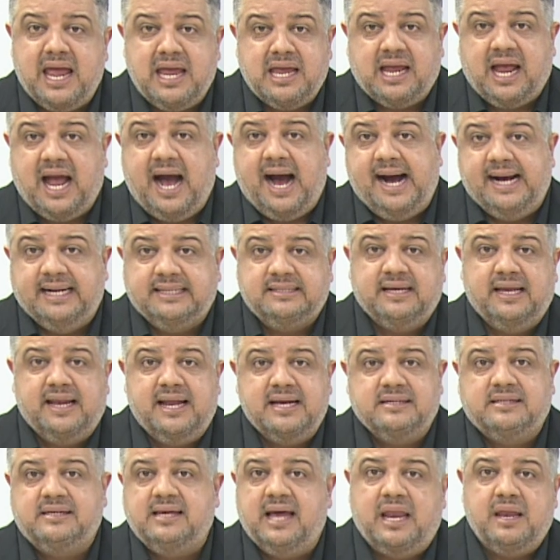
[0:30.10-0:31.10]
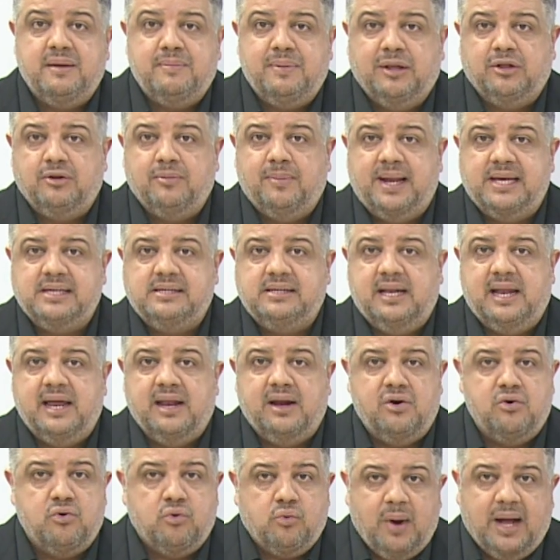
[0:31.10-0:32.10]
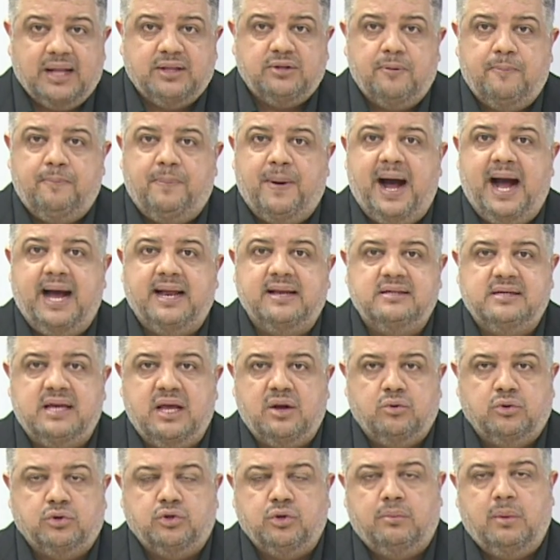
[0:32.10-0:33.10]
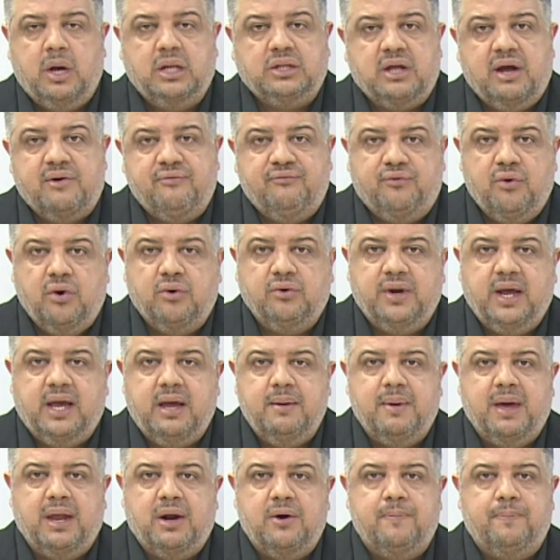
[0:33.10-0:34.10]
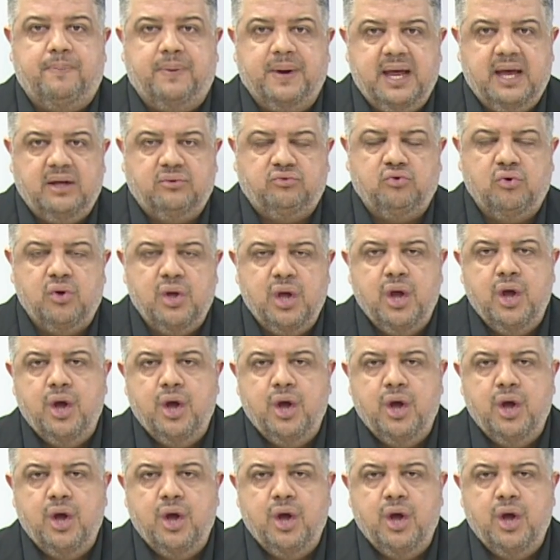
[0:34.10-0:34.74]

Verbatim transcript: em casa na Série B do Brasileirão. Quatro pares, hein? Contra o Botafogo de Ribeirão Preto.